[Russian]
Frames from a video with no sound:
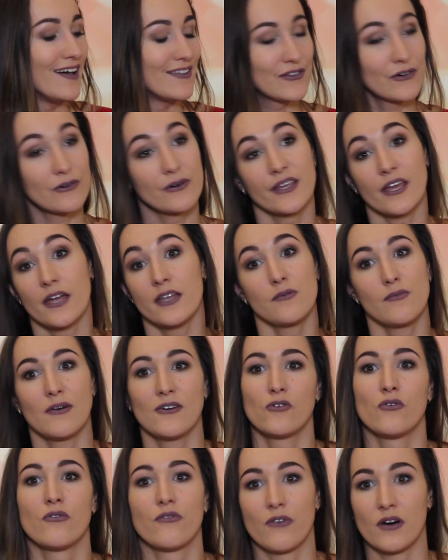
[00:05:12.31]
Но я не
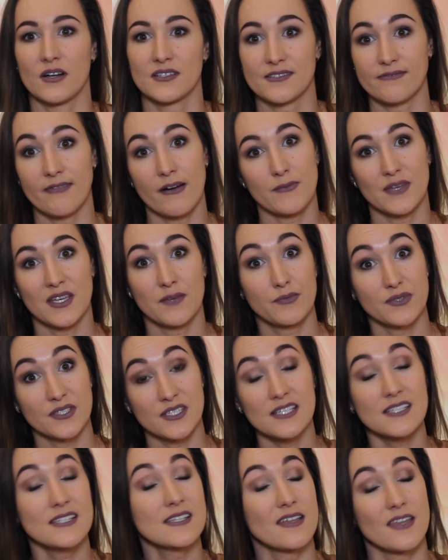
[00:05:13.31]
могу с вами не
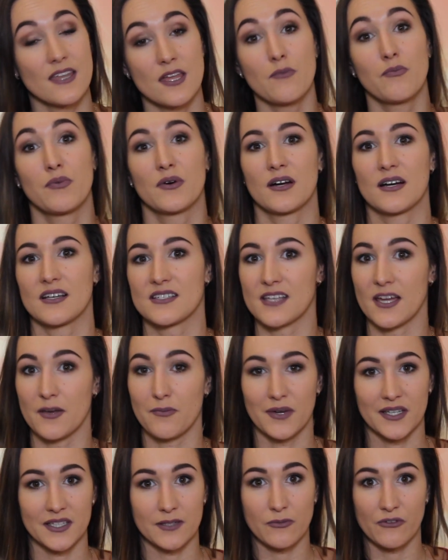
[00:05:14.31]
поделиться, не
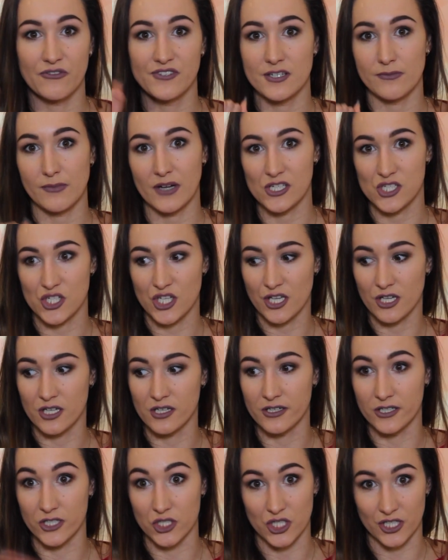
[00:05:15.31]
показать, поэтому все мальчики
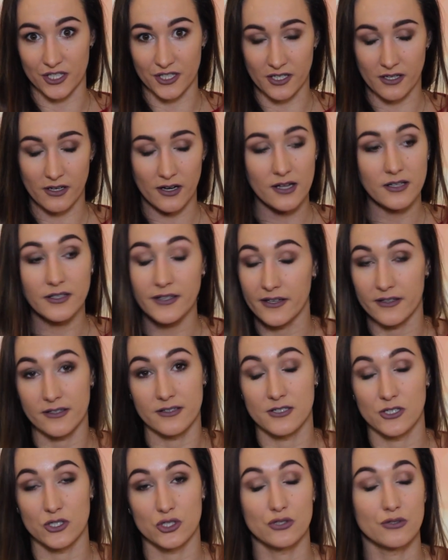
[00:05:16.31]
кышат экраны, я
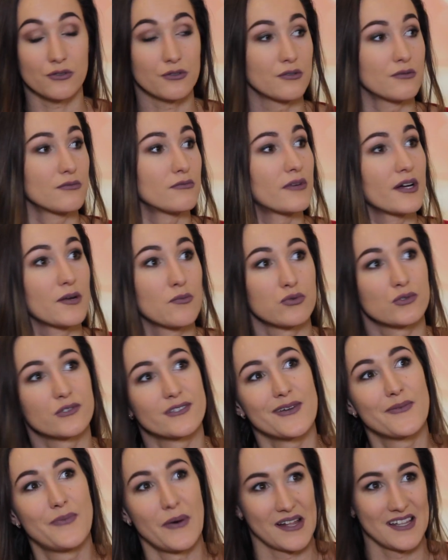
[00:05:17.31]
надеюсь, что мои
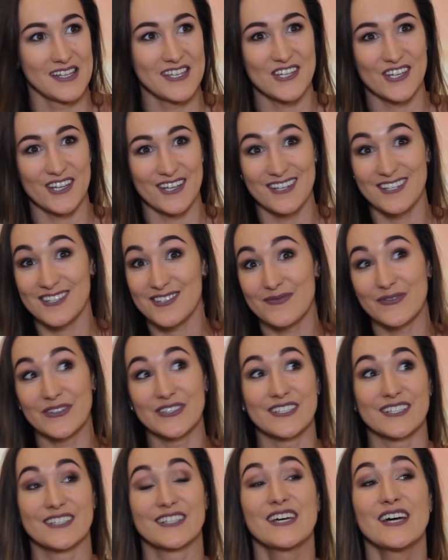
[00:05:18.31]
пустые балочки не
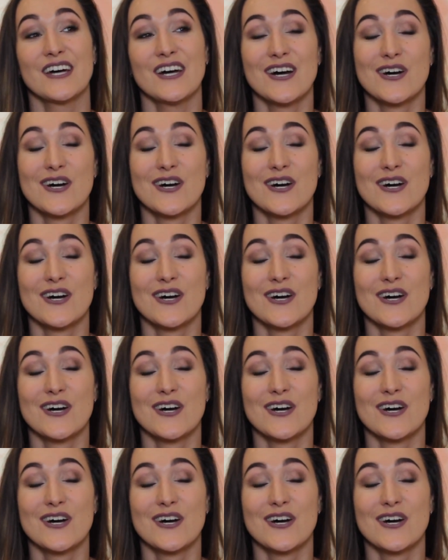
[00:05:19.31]
смотрят.